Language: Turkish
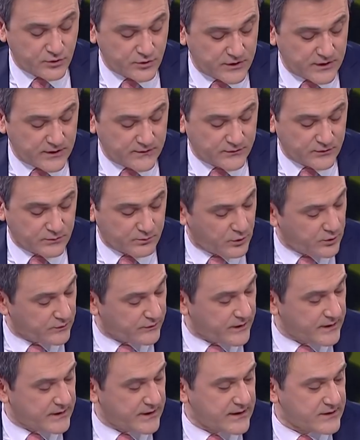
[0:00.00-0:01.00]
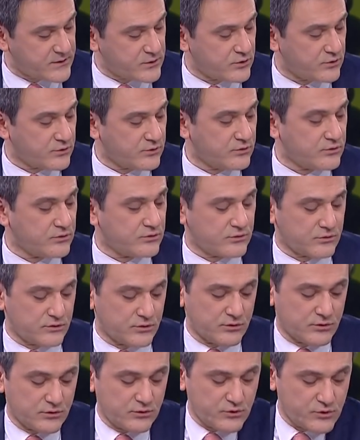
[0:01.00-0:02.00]
Türkiye Futbol Federasyonu'nun
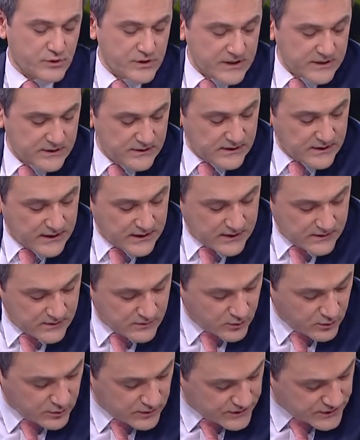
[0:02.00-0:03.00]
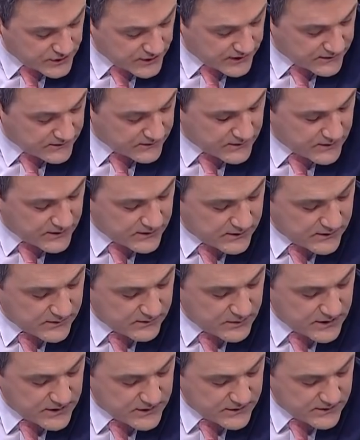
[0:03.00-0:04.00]
e, üzerinde dolaşan
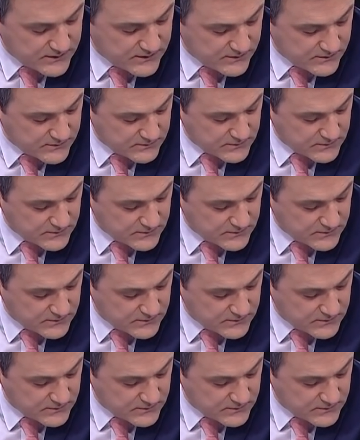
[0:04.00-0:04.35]
e, bir